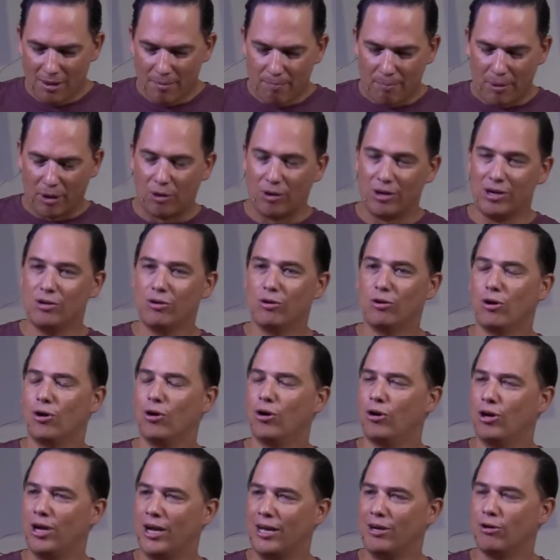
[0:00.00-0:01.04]
Pero
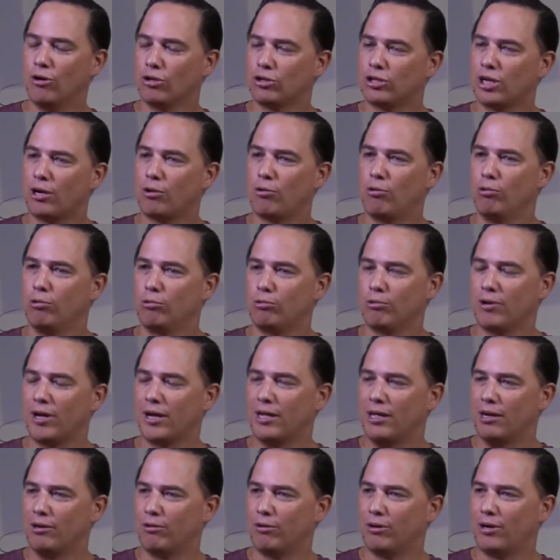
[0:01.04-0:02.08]
en, otra cultura
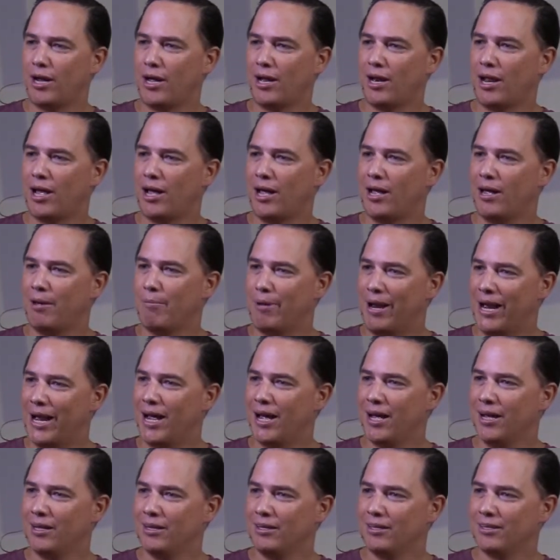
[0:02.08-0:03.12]
que no era la
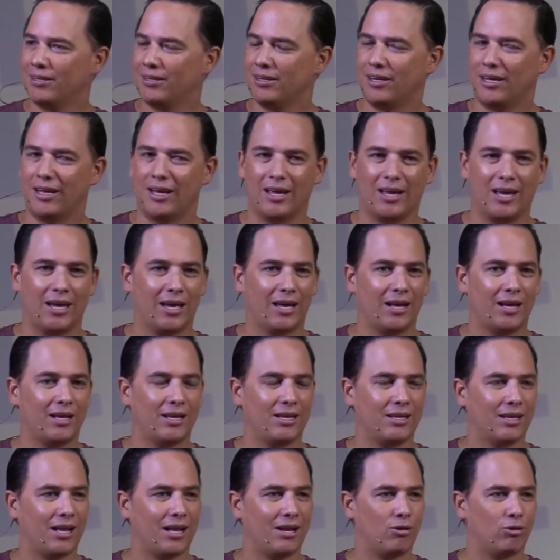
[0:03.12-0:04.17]
hebrea, eh, eh,
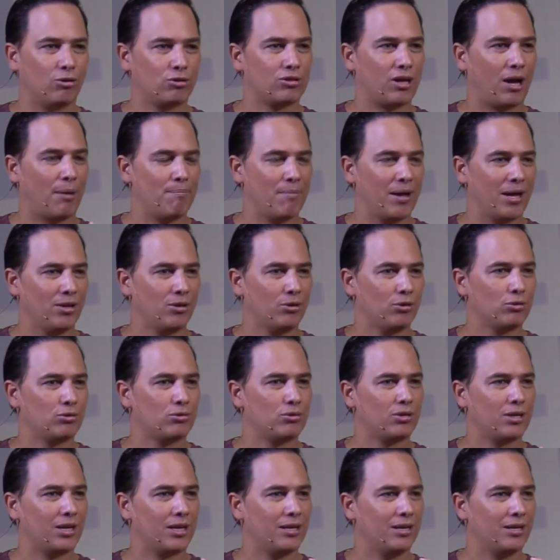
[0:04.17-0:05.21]
los
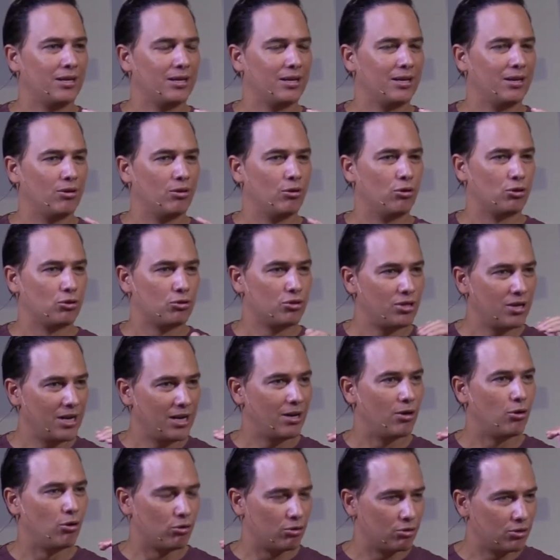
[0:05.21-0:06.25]
camellos, los,
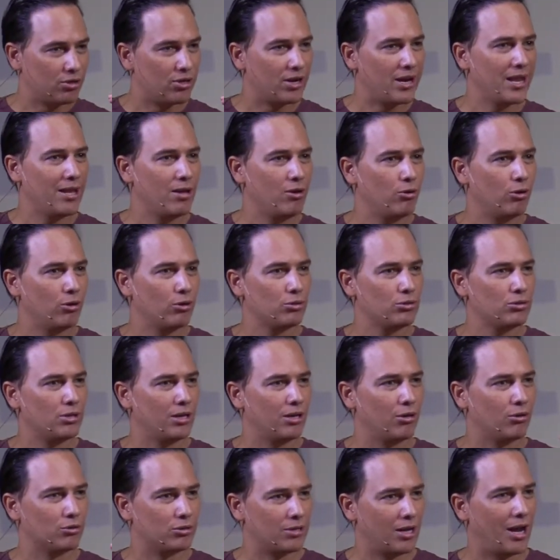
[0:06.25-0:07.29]
los ricos y
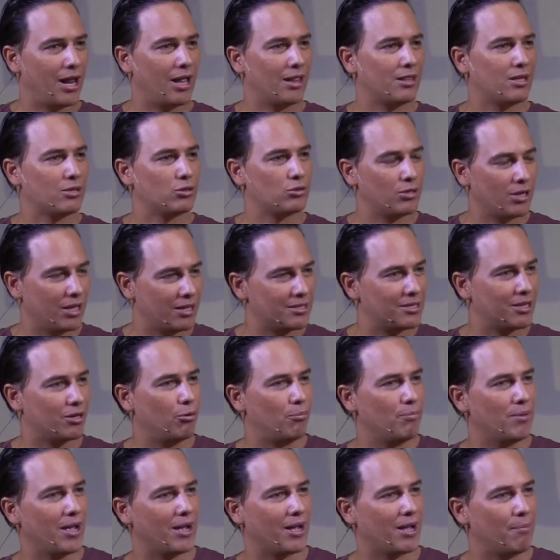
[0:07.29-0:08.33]
los de la alta sociedad se
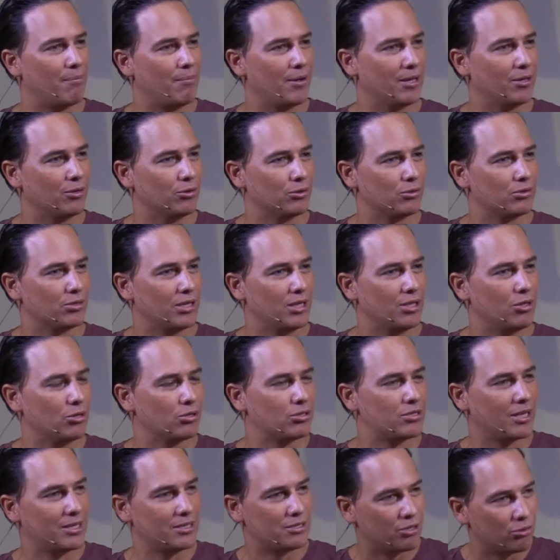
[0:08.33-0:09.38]
comían camellos. Y
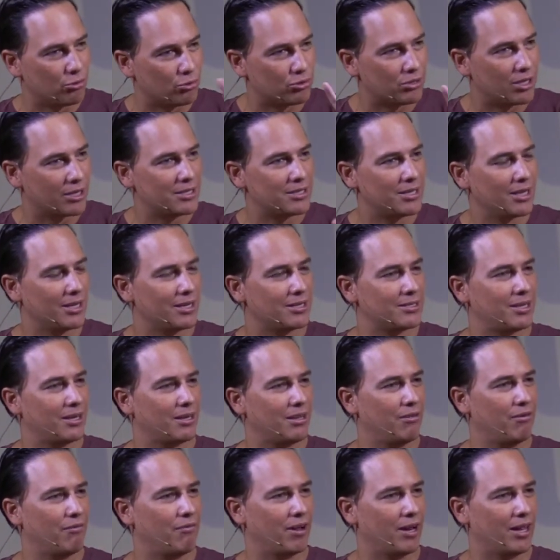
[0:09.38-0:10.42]
Dios está diciendo, ustedes tienen que ser
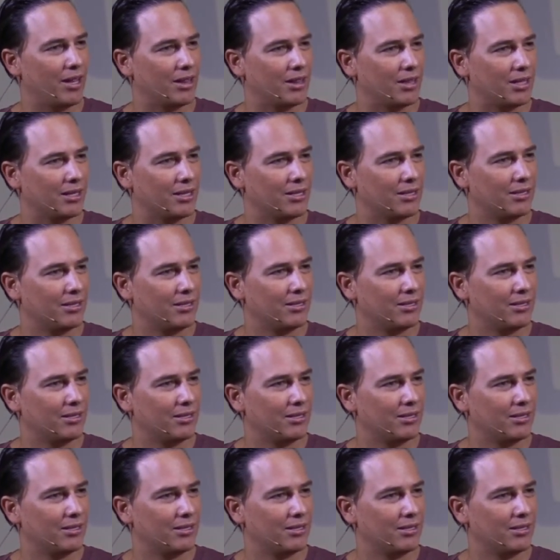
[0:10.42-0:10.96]
diferentes.